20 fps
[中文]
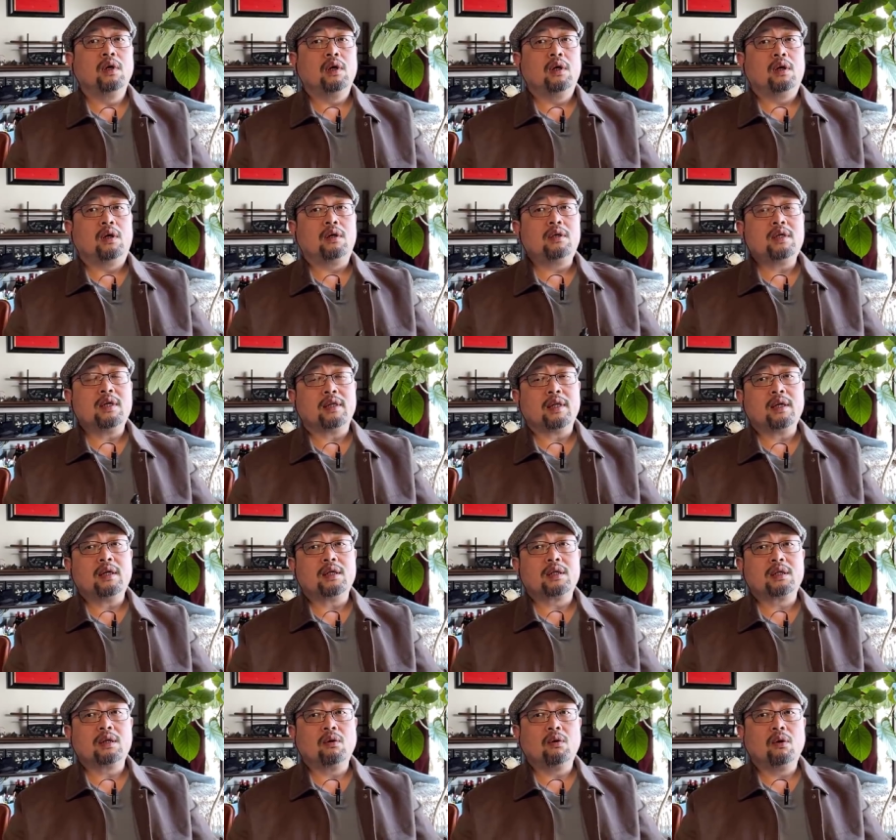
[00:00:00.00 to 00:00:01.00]
而且在这
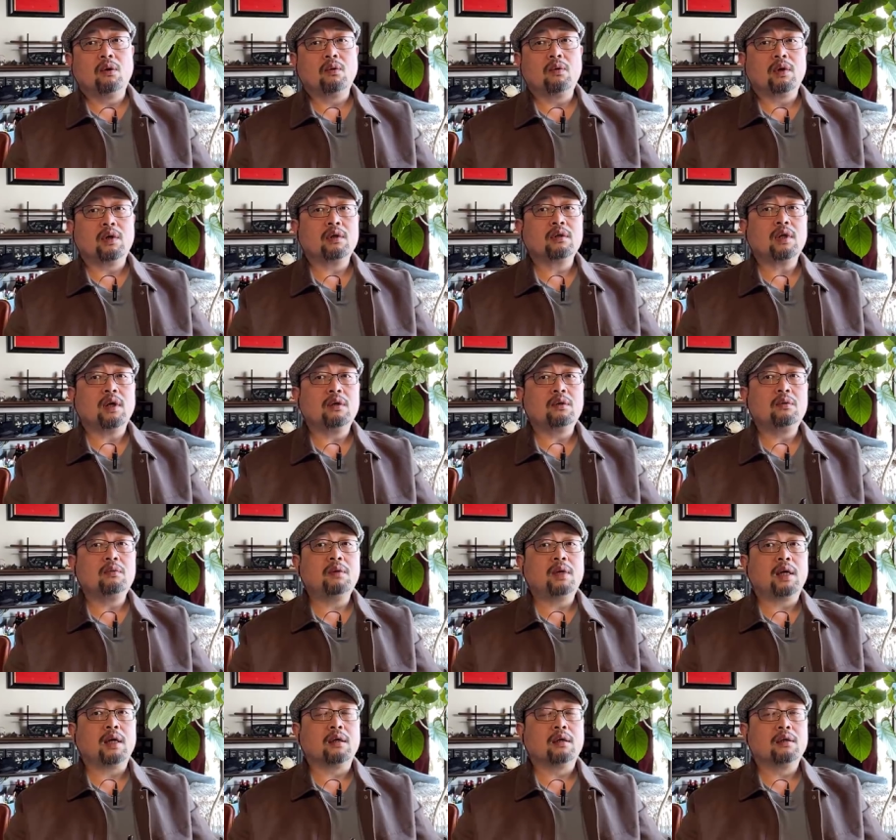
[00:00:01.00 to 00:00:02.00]
收购过程当中
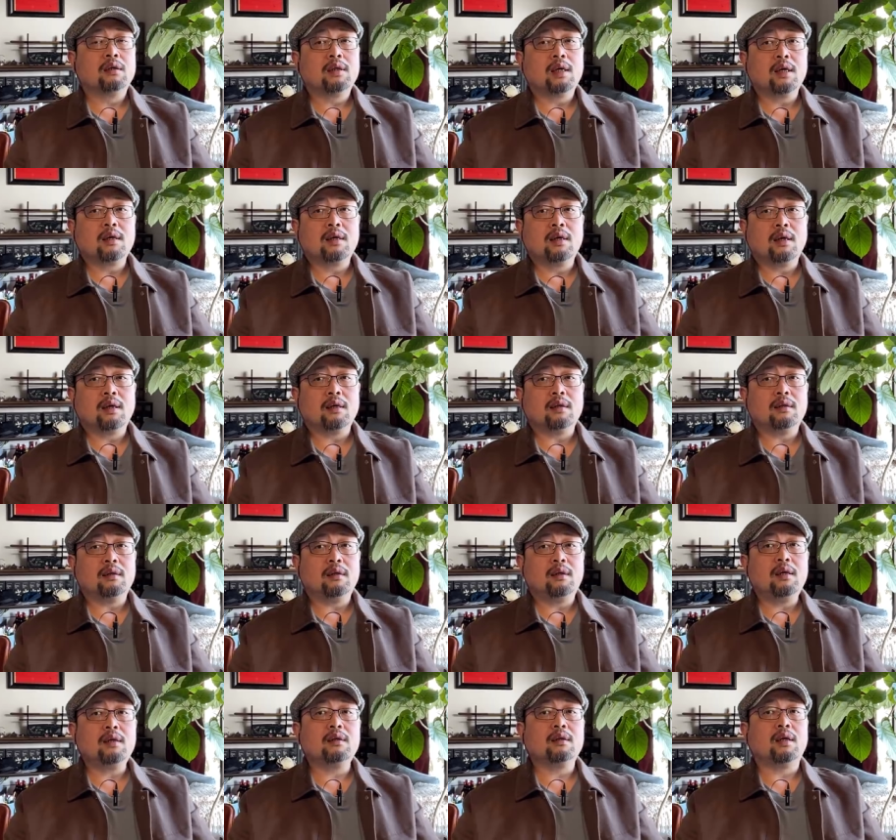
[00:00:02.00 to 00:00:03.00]
啊，它肯
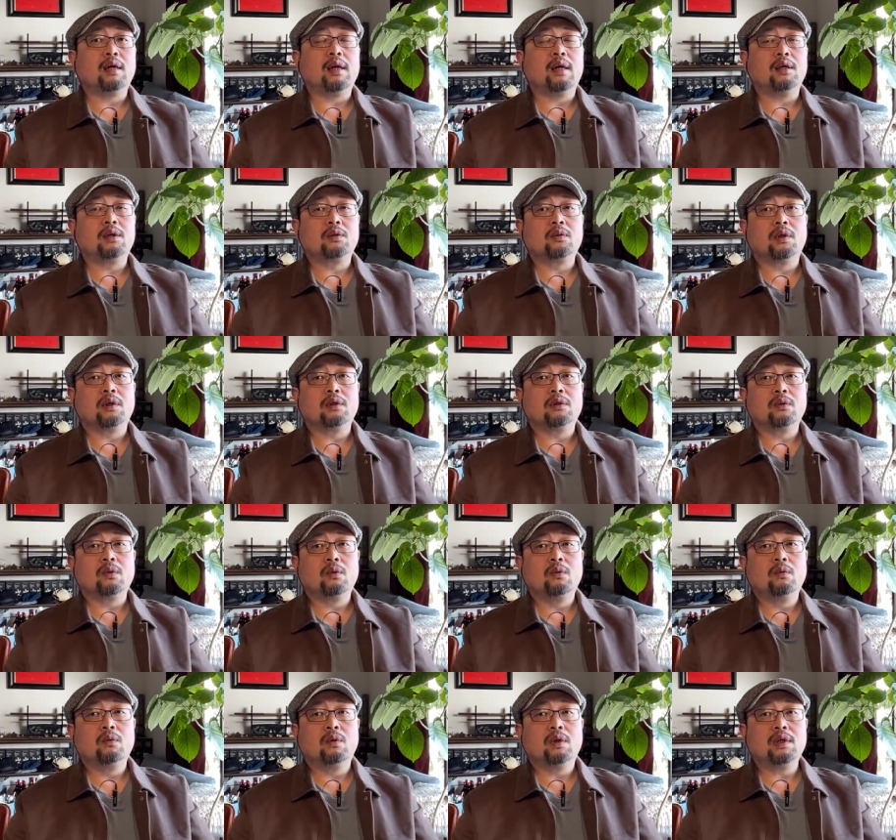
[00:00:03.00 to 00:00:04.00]
定的来说，
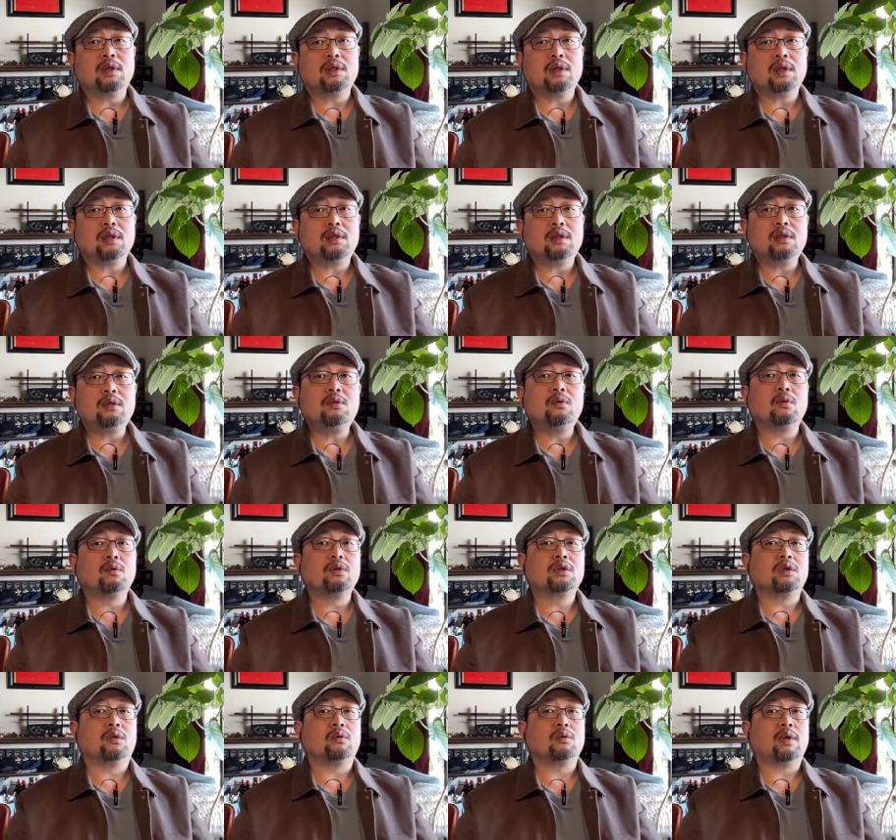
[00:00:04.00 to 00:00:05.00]
通过一些金融
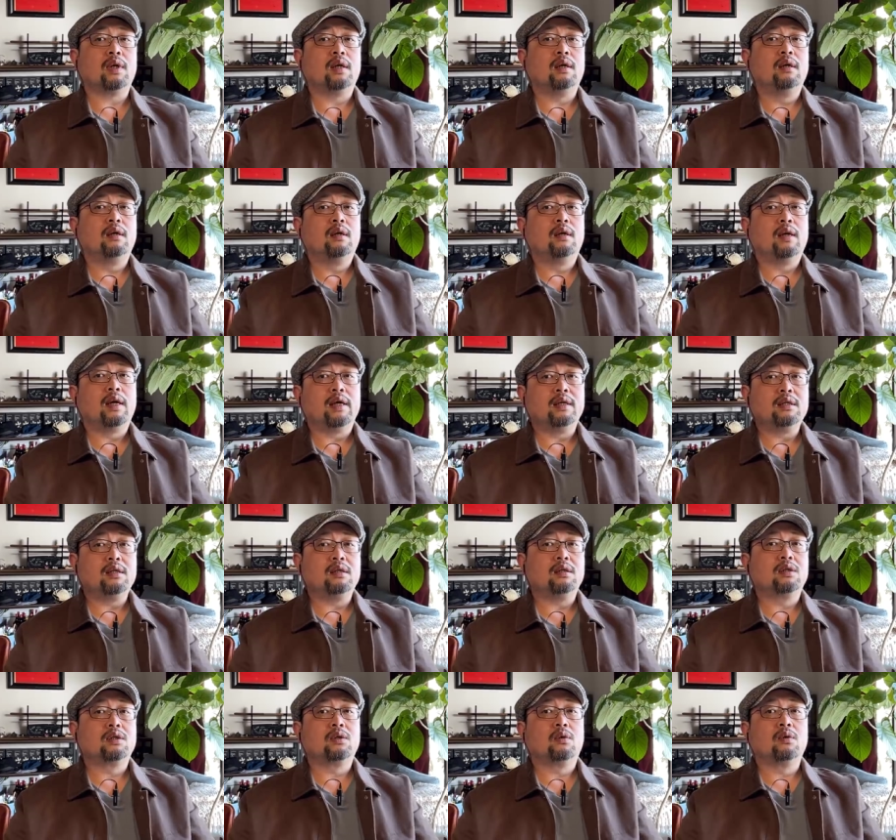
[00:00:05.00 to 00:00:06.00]
手段。来进
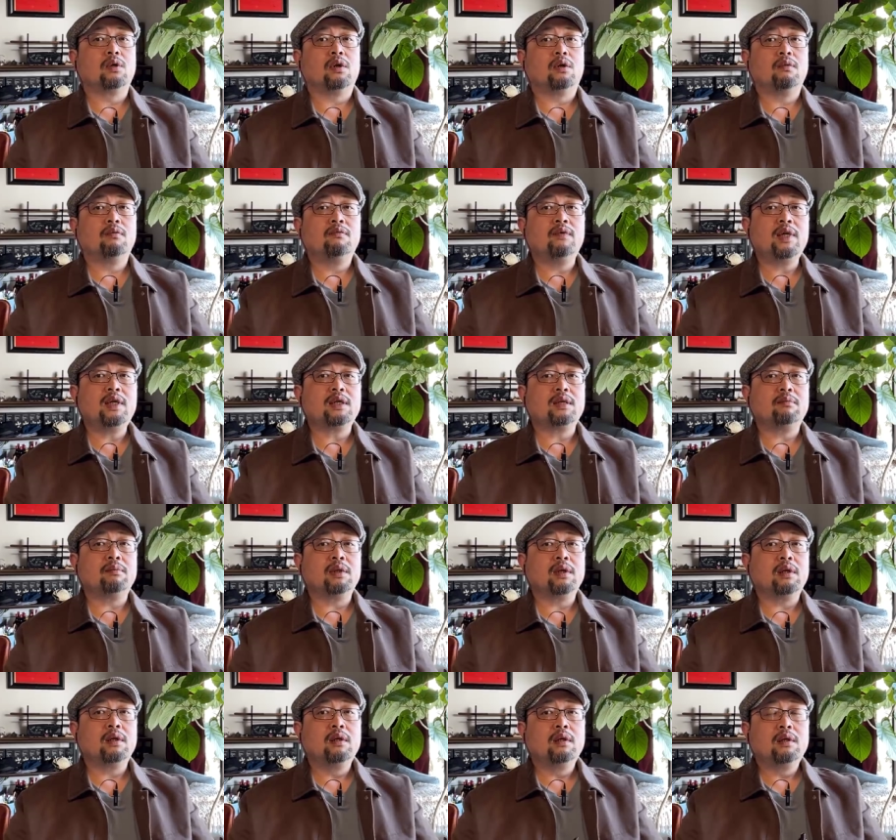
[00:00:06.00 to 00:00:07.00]
行收购，为什么
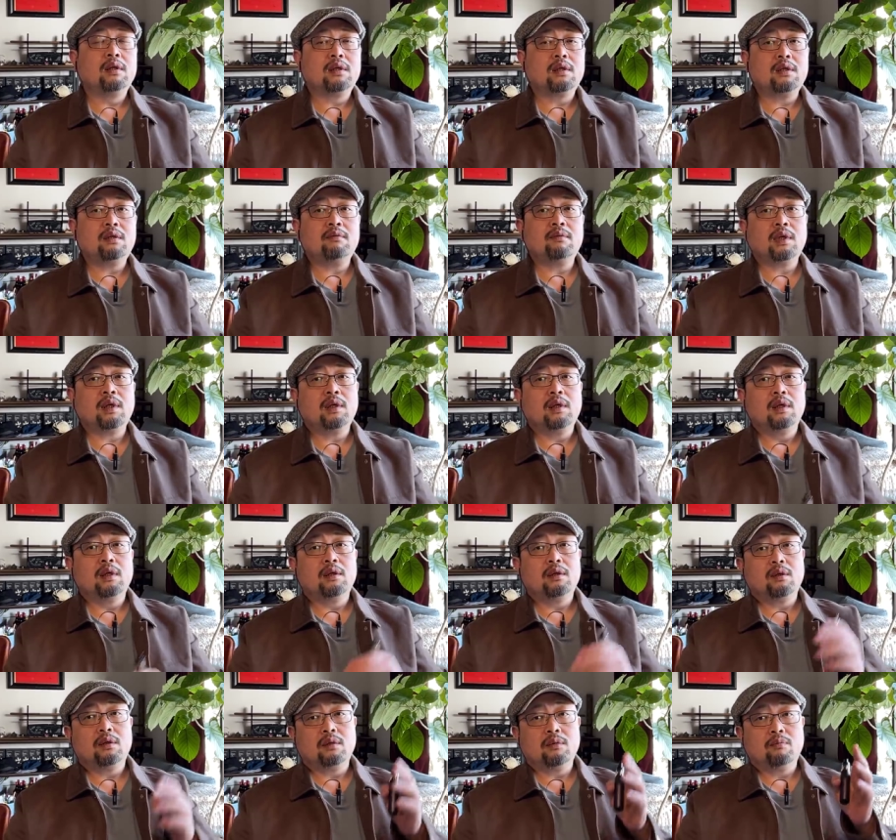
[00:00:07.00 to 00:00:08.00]
呢？是因为
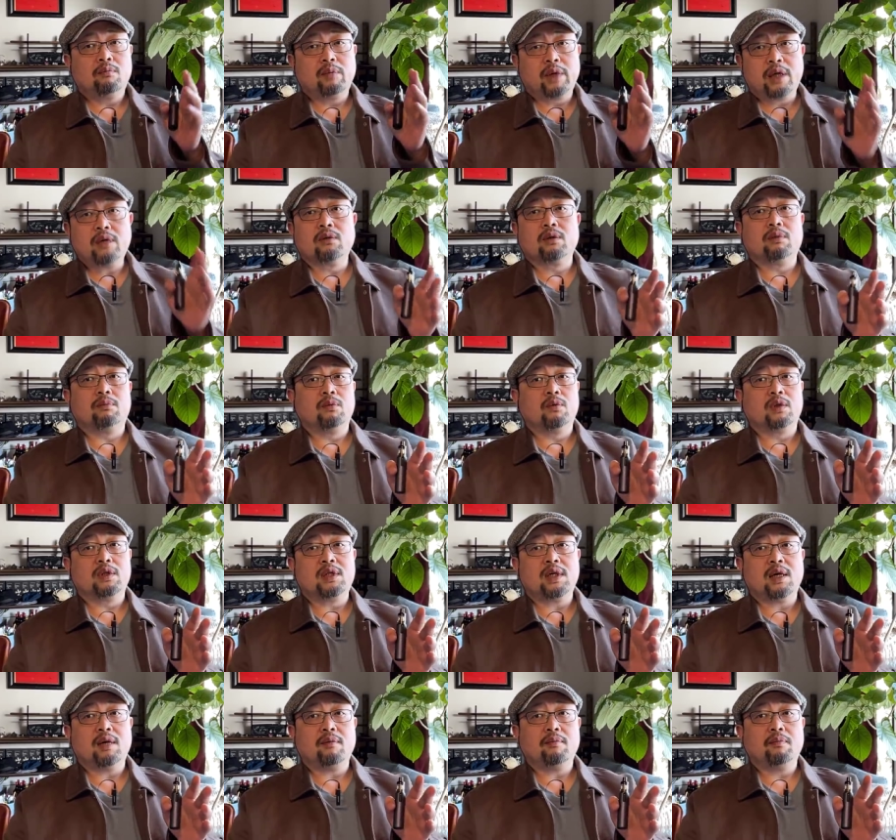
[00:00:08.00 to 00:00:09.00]
没有那么多
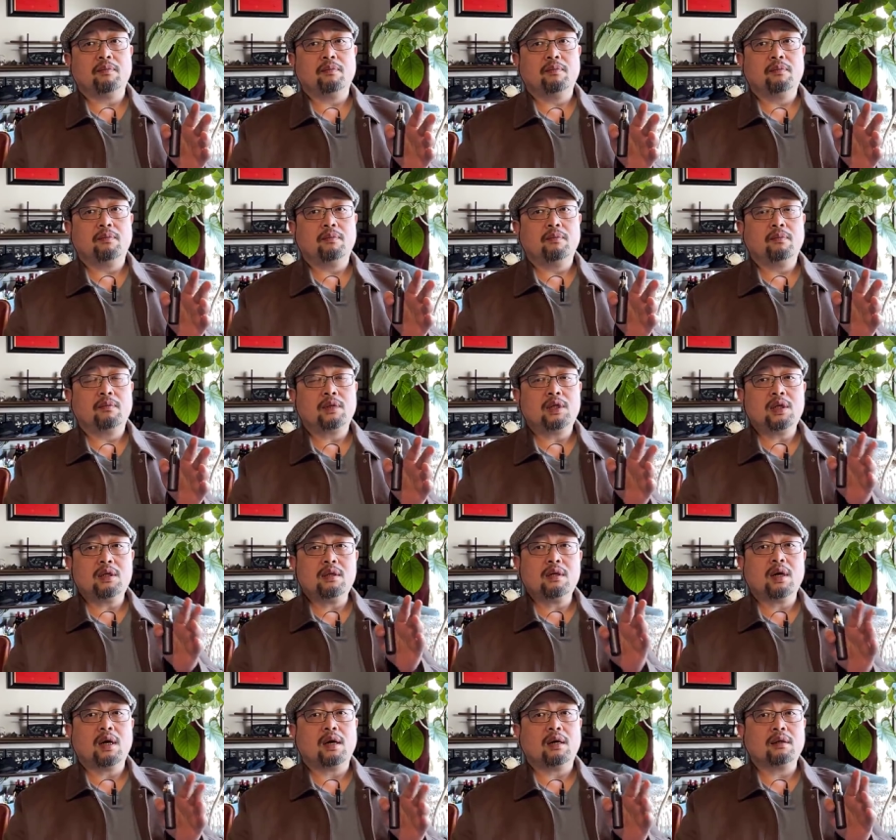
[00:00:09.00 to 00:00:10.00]
钱，
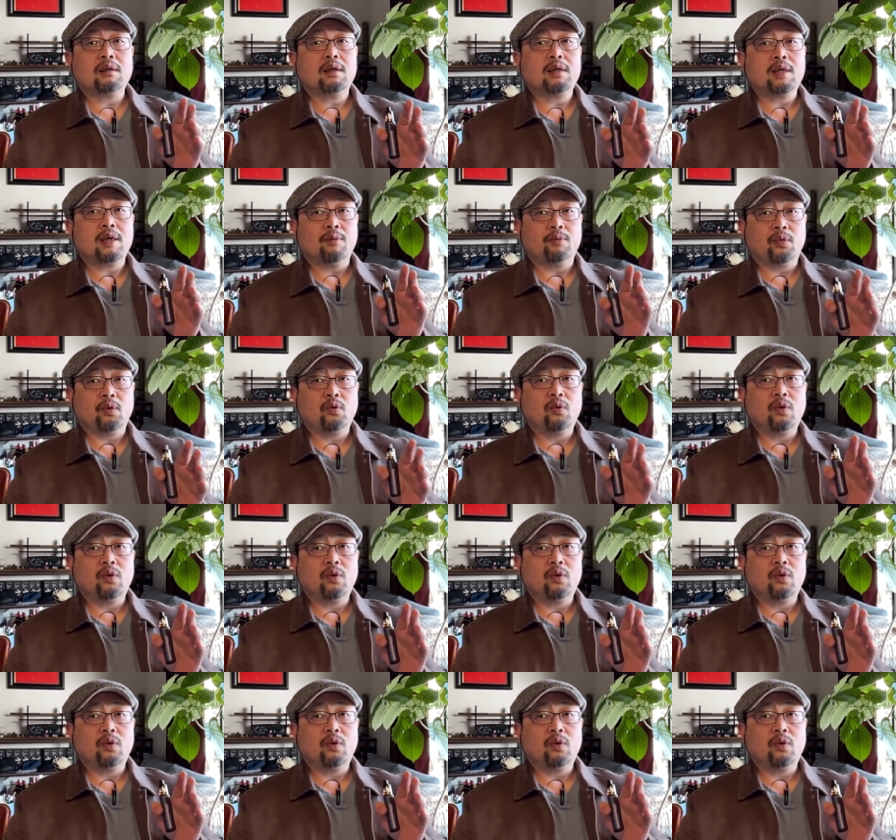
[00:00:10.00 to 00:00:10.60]
银行呢也不